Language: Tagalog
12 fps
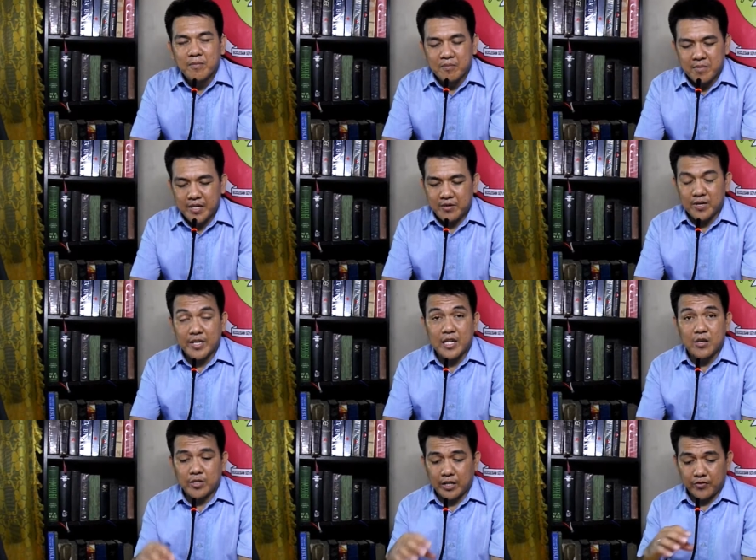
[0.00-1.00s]
Mayong
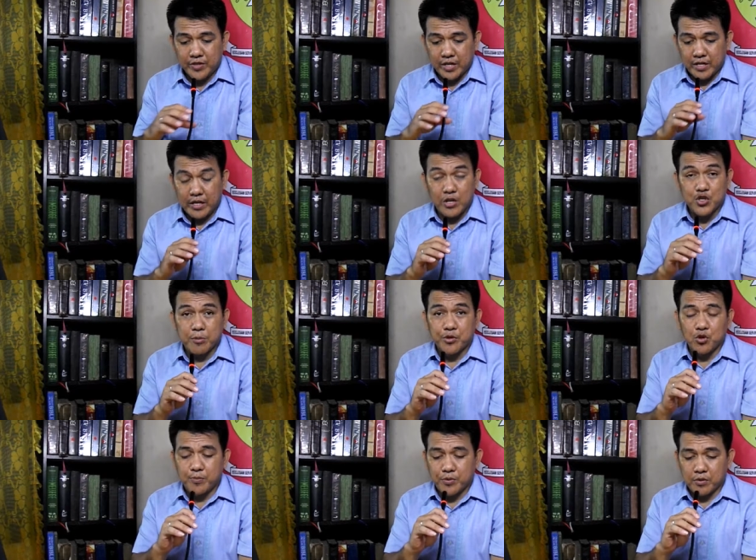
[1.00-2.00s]
adlaw kayong tanan alin sa
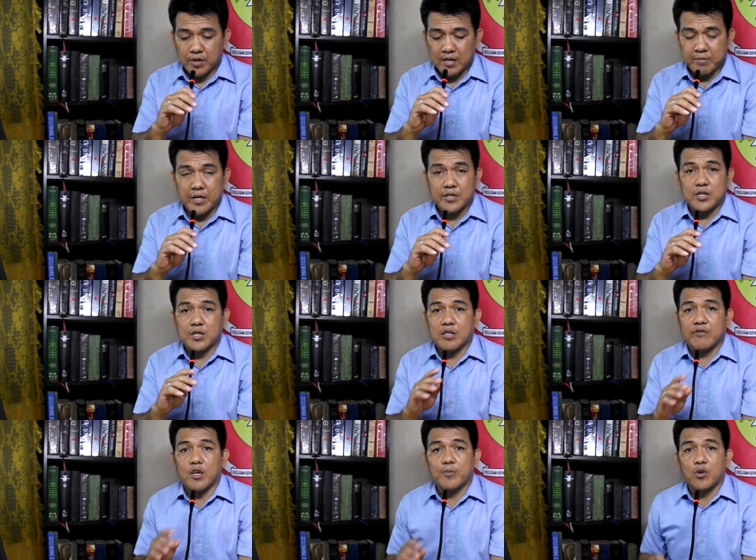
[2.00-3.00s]
batong programa sa
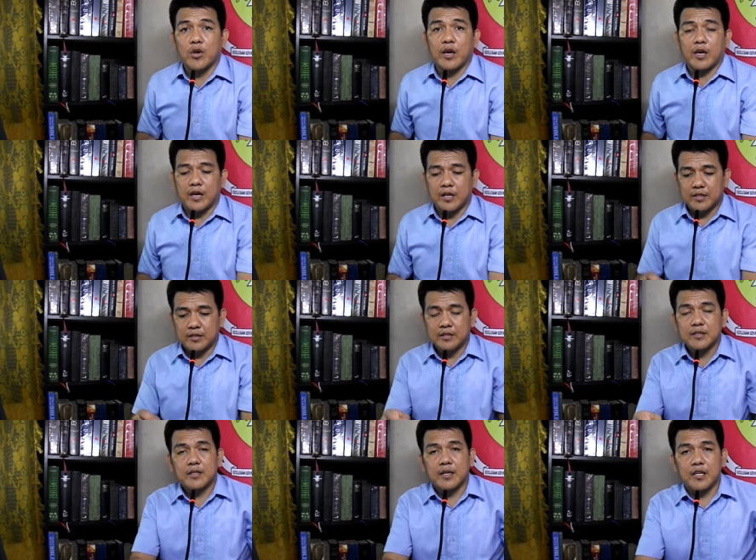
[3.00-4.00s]
TV Apolhea
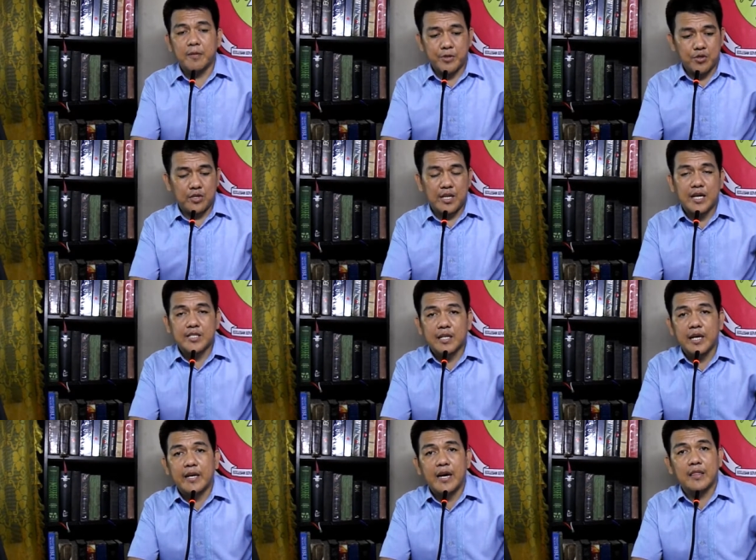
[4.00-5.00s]
nagipasugdahan sa
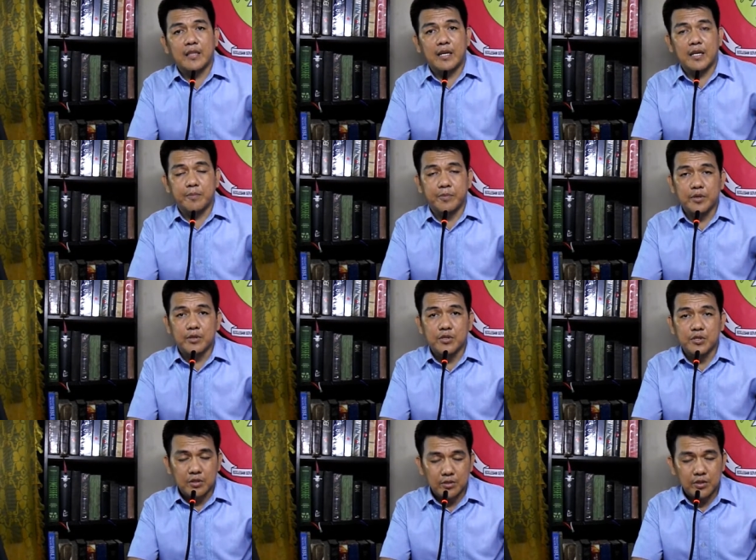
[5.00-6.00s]
Lay Catholic
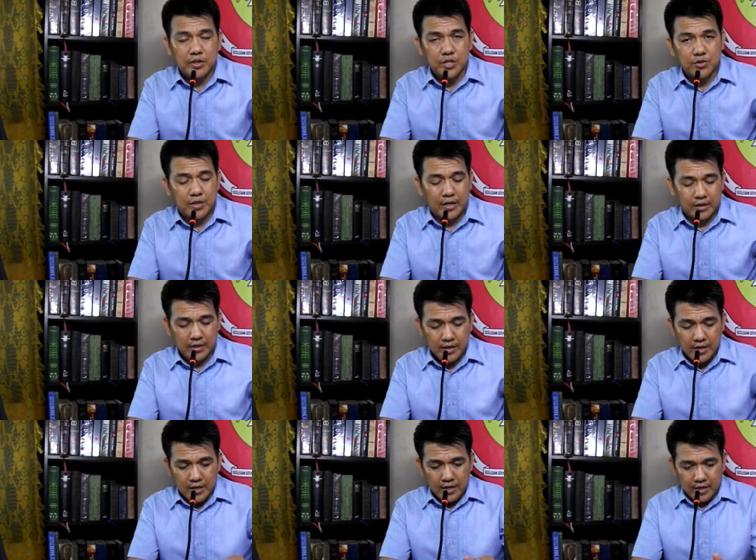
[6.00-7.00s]
Apologists International
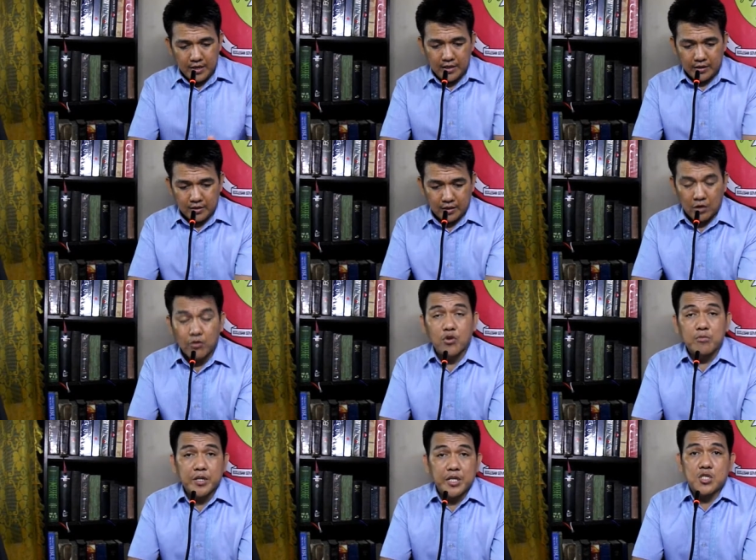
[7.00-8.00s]
anya kita karon
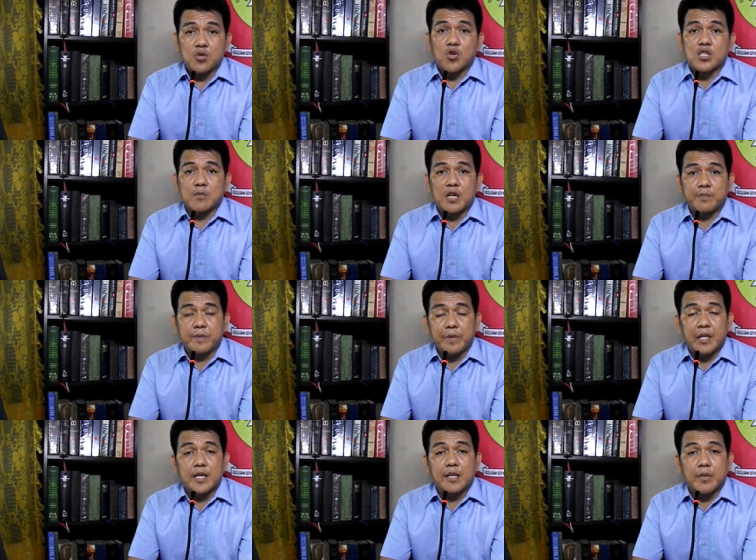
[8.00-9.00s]
ug magisgot sa mga
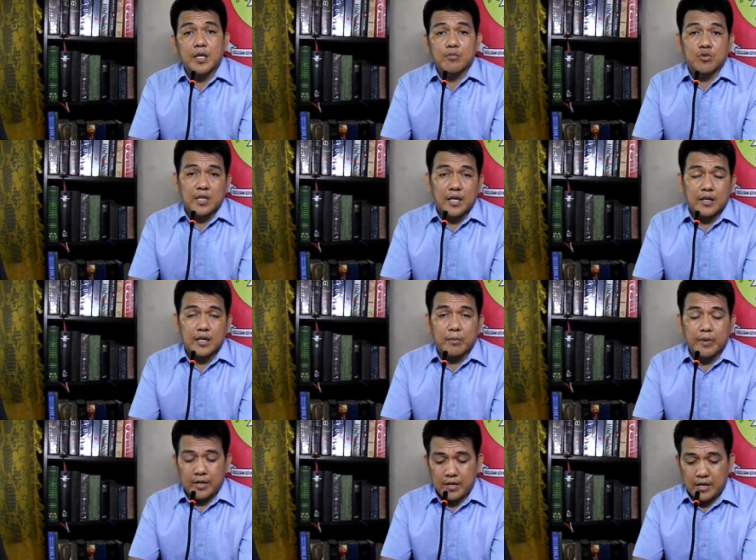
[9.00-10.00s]
pipila ka mga butang nga
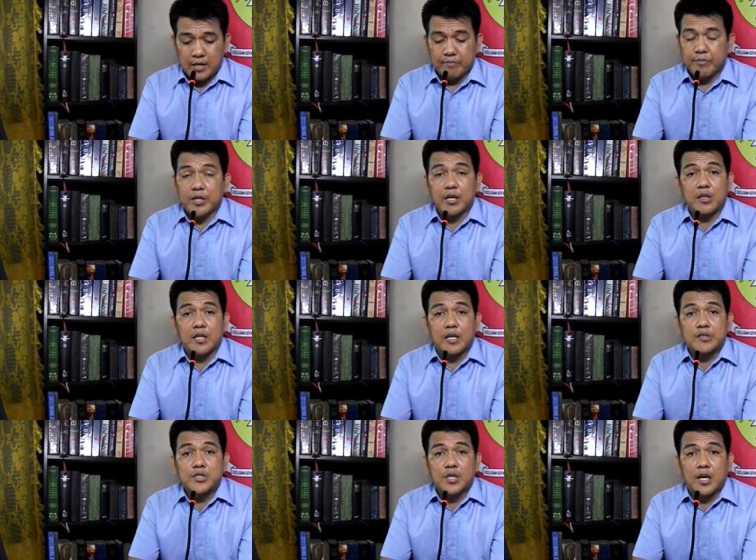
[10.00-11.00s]
may
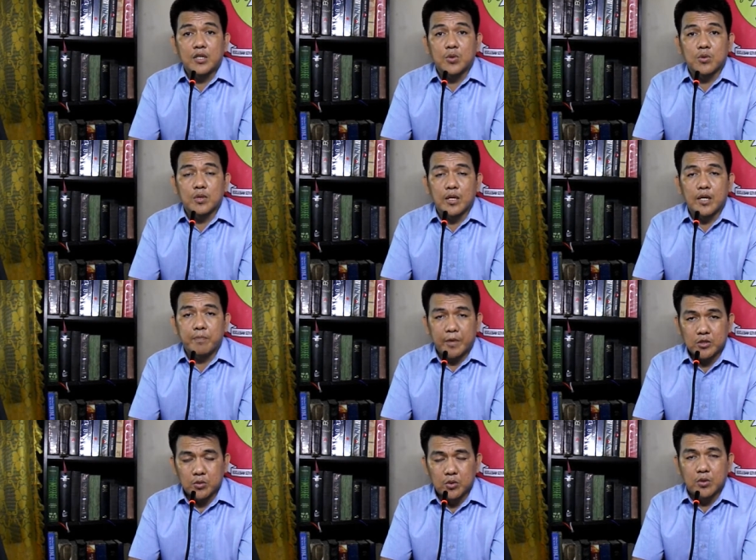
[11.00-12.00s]
kalambigitan sa atong uh,
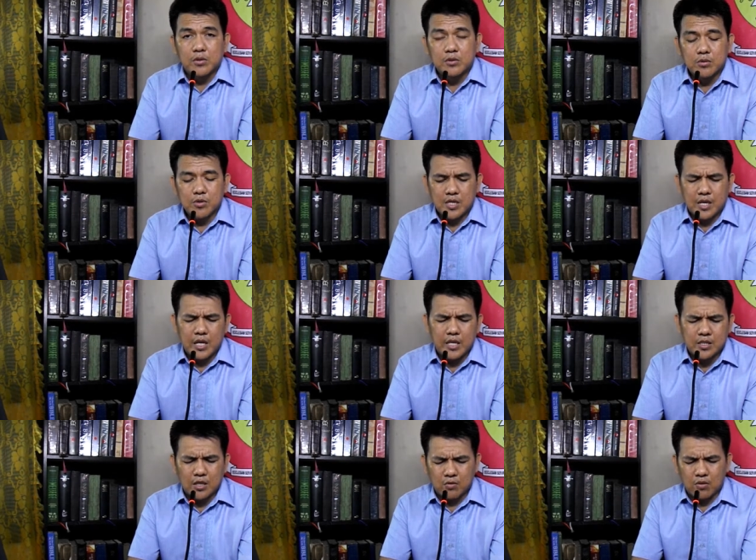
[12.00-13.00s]
pagtuo ug sa ngalan
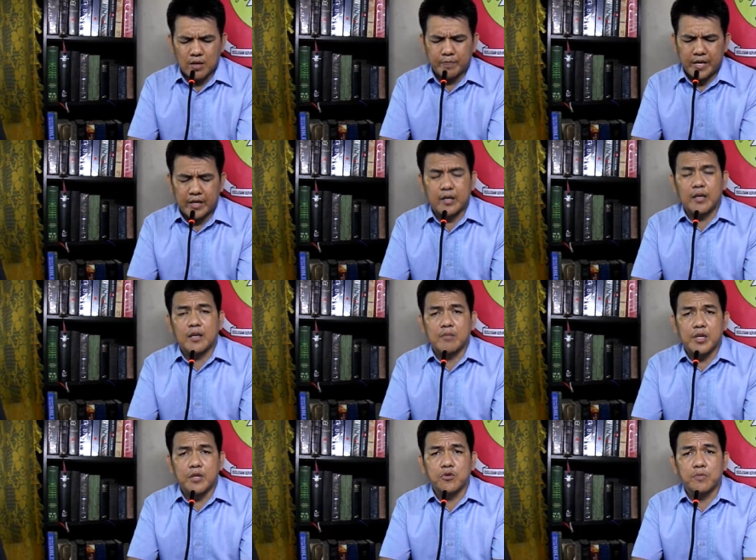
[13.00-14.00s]
sa ato ang pari
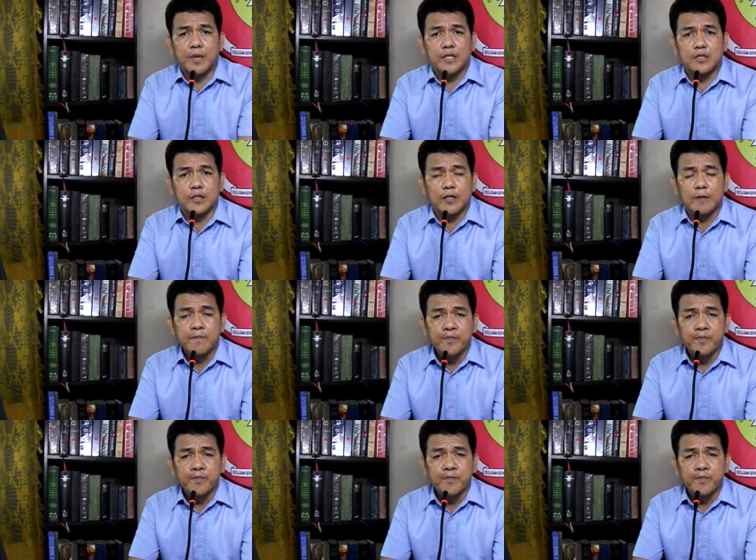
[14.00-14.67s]
Reverendo Padre